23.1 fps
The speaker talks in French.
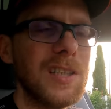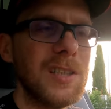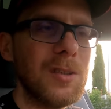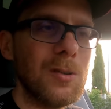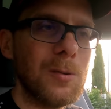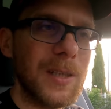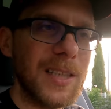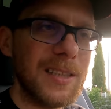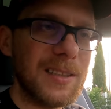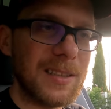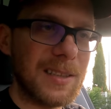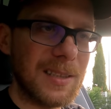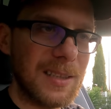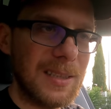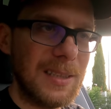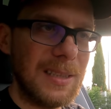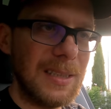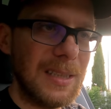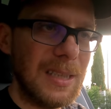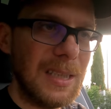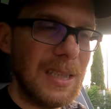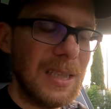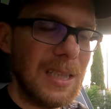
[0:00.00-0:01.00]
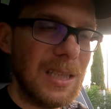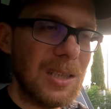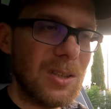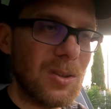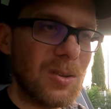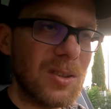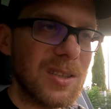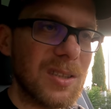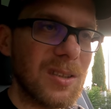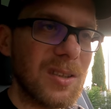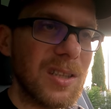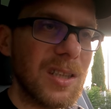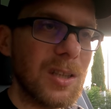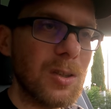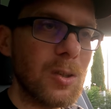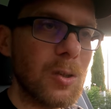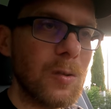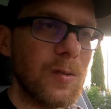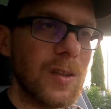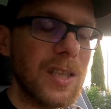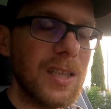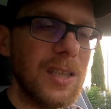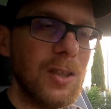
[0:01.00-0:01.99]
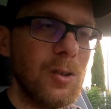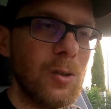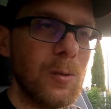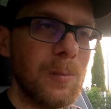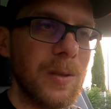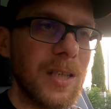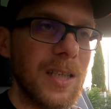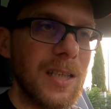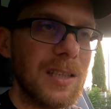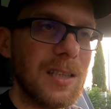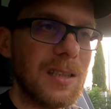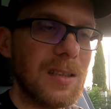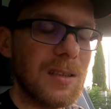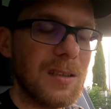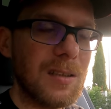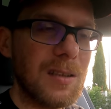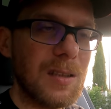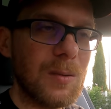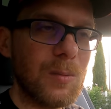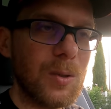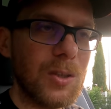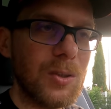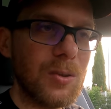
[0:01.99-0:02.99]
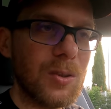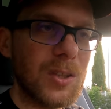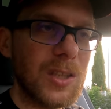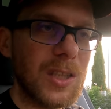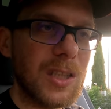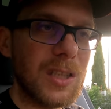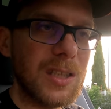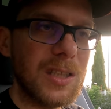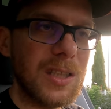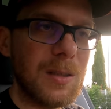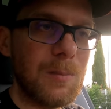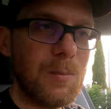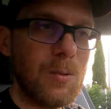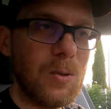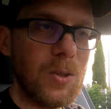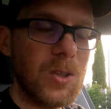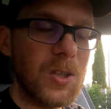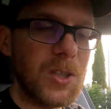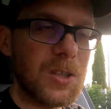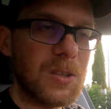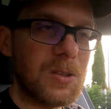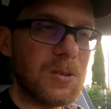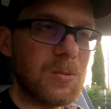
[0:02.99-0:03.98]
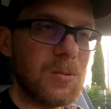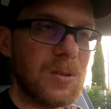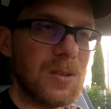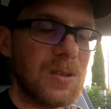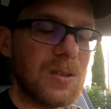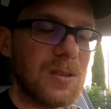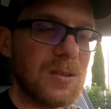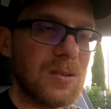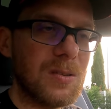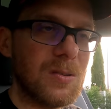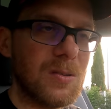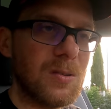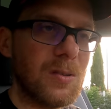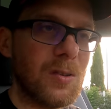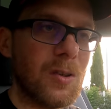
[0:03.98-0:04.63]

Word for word: km. Donc 180 km à la voiture chargée à bloc en roulant euh,